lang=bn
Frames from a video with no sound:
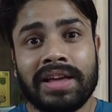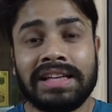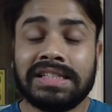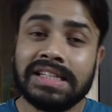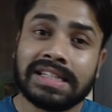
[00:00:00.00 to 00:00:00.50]

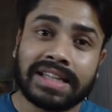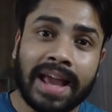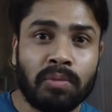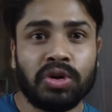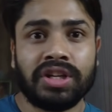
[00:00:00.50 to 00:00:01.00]
এই জিনিসটা
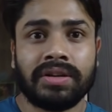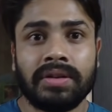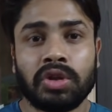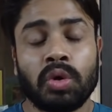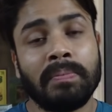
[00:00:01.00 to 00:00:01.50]
এমনই
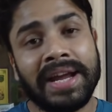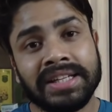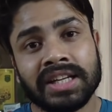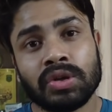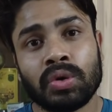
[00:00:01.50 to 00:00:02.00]
তো
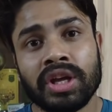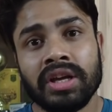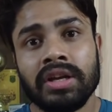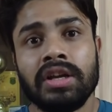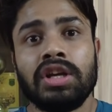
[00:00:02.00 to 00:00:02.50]
মেনটেন করে
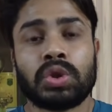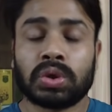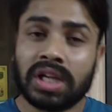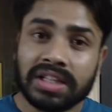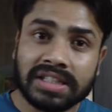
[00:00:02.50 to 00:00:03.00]

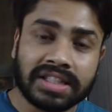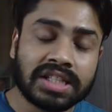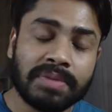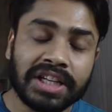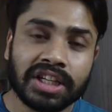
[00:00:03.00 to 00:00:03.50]
সোশ্যাল
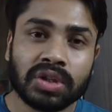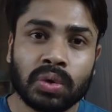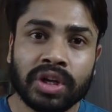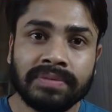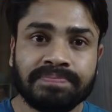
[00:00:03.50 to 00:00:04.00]
ডিস্টেন্স মেনটেন
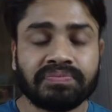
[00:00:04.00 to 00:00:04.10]
করে